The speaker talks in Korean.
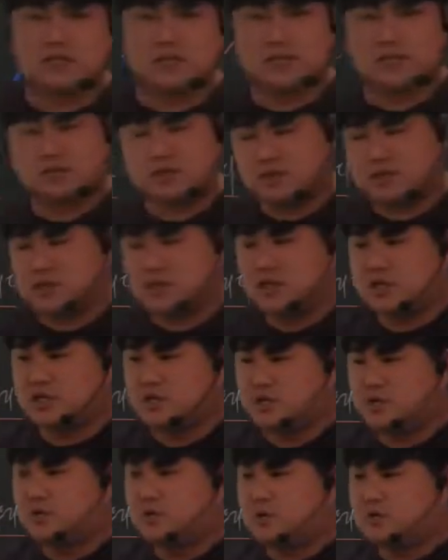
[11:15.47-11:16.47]
전쟁에
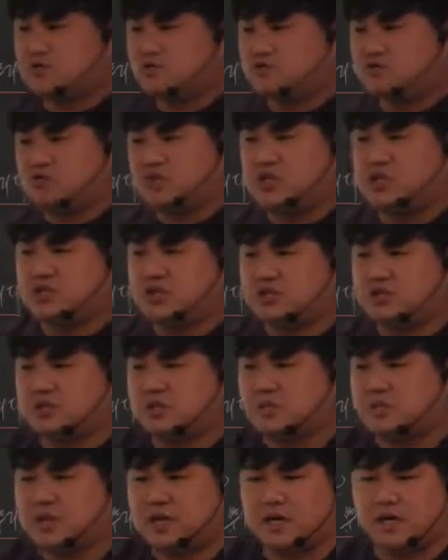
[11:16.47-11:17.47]
참여하고
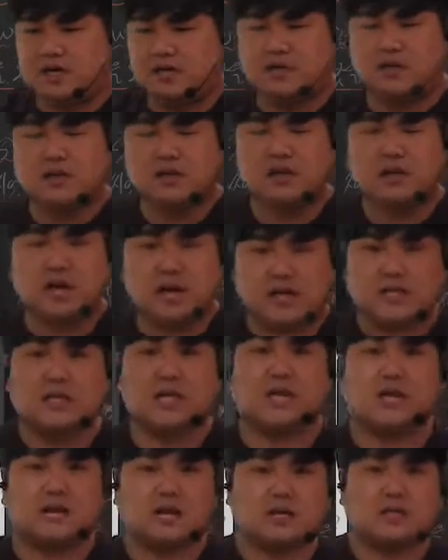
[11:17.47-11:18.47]
군인이었지만
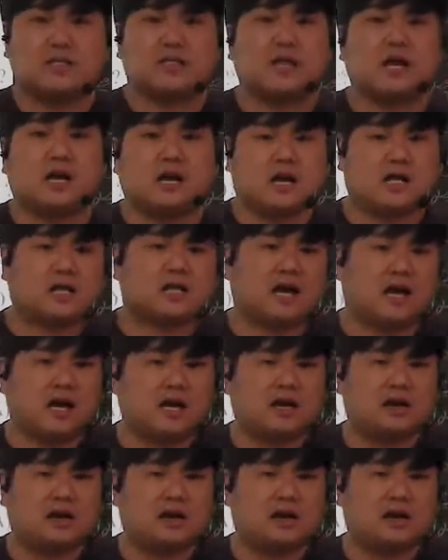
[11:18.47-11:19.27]
안타깝게 생각한다.